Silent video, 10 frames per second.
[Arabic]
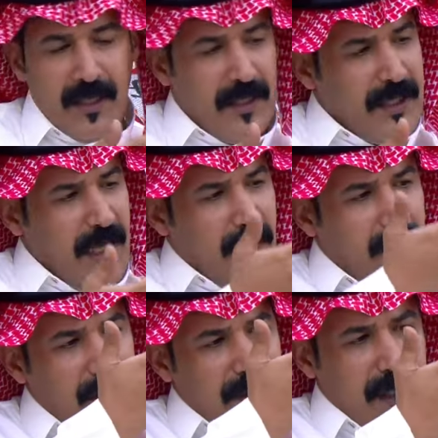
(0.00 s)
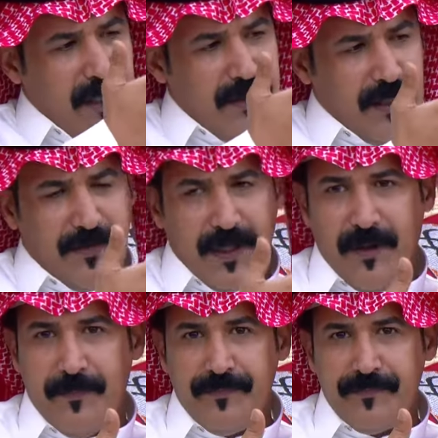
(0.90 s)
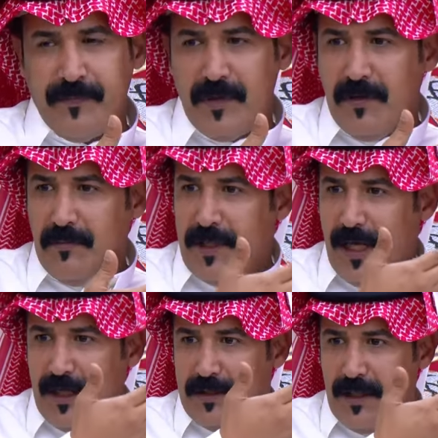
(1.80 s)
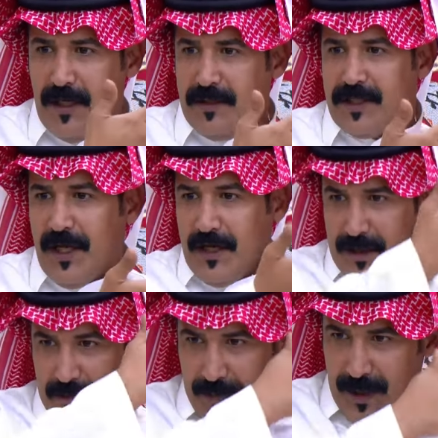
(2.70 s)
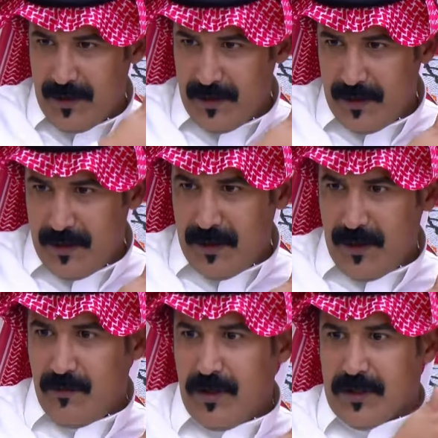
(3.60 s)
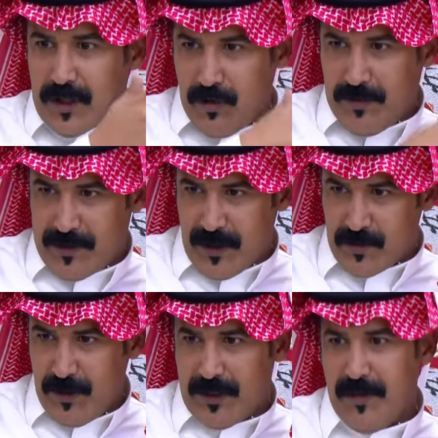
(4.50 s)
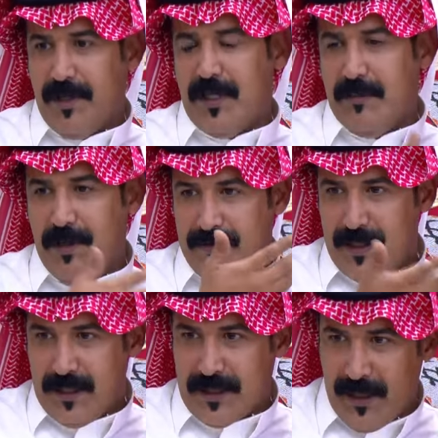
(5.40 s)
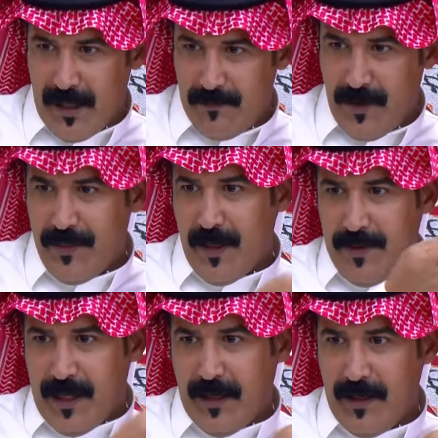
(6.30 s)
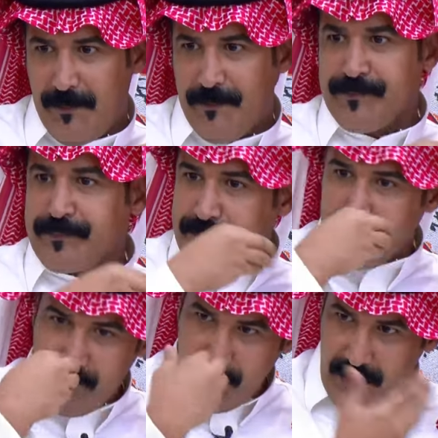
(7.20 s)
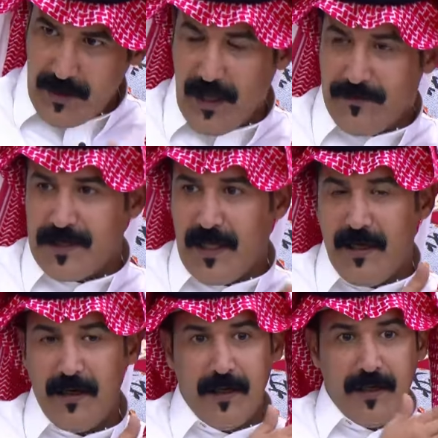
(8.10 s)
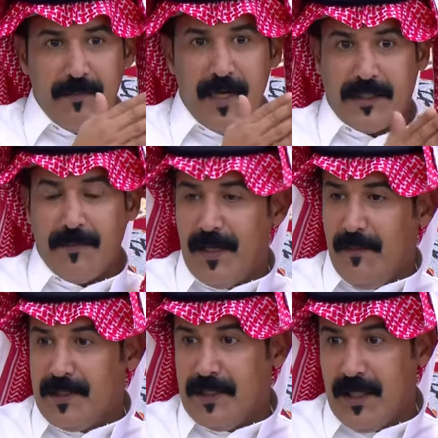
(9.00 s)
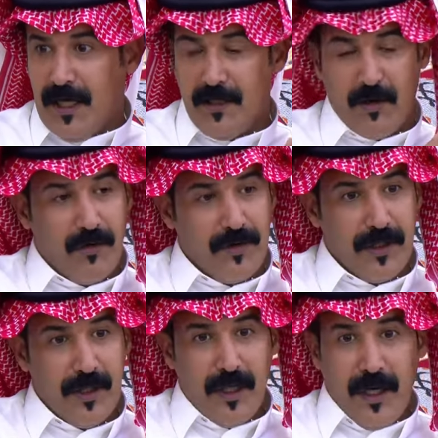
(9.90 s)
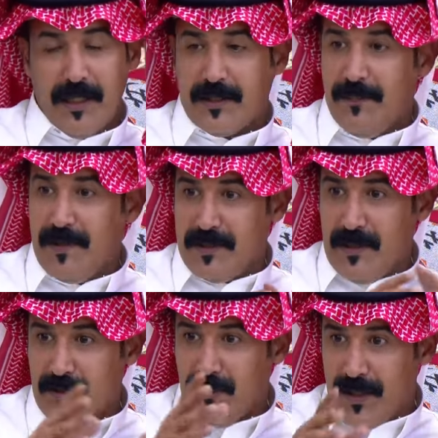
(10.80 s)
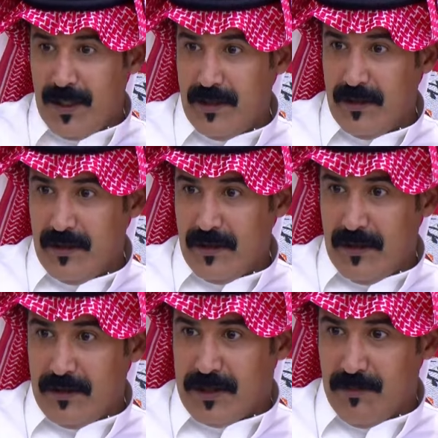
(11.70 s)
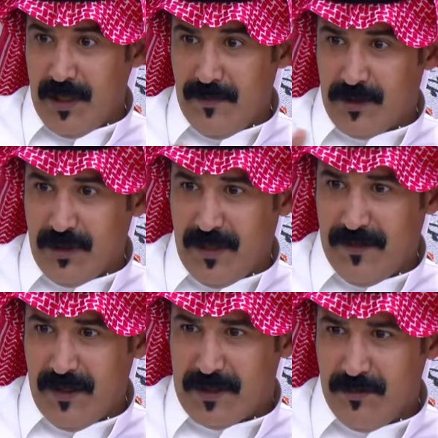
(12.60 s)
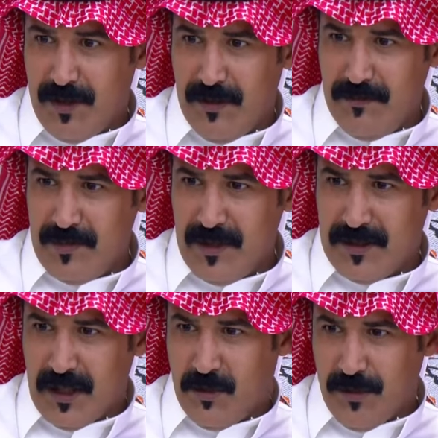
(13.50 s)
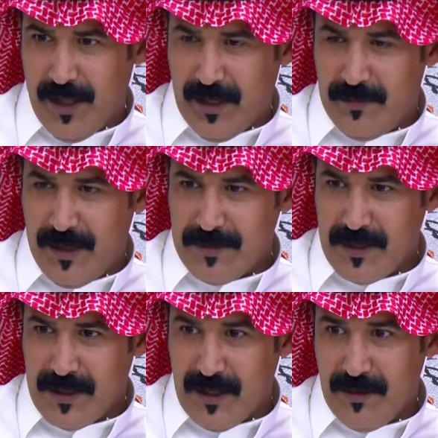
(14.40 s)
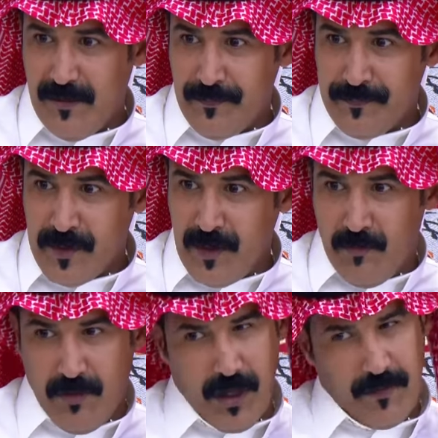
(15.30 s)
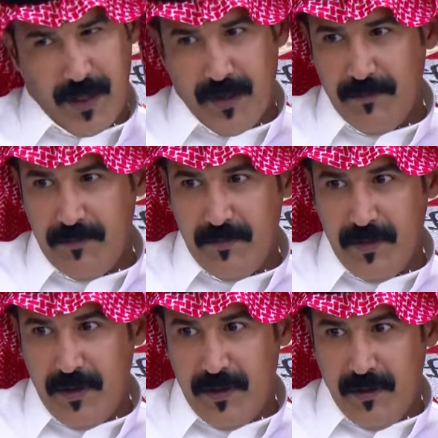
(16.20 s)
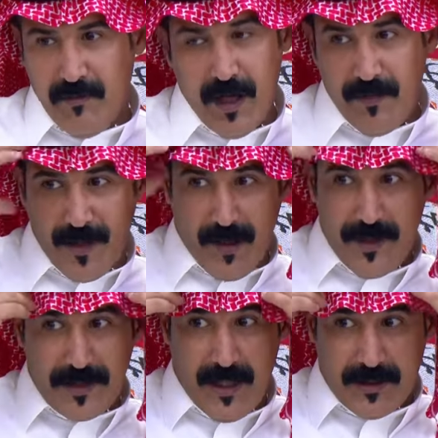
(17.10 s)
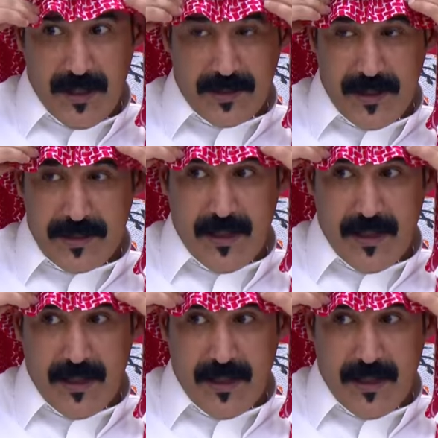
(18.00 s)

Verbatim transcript: تلقى كل التغريدات فيها. من ناحيه شعر القمه والتصويت ما التصويت اللي بي... اللي بيفزع شعره المفضل من الكلام يفزع من ناحيه البرنامج الجاي يا اخوي حتى منزلين صوره ايش يسمونها فوتوغرافيه يسمونها هم ديكور حق البرنامج الجاي ايه, إيه، والله فخم والله فخم نزل احتراس نزله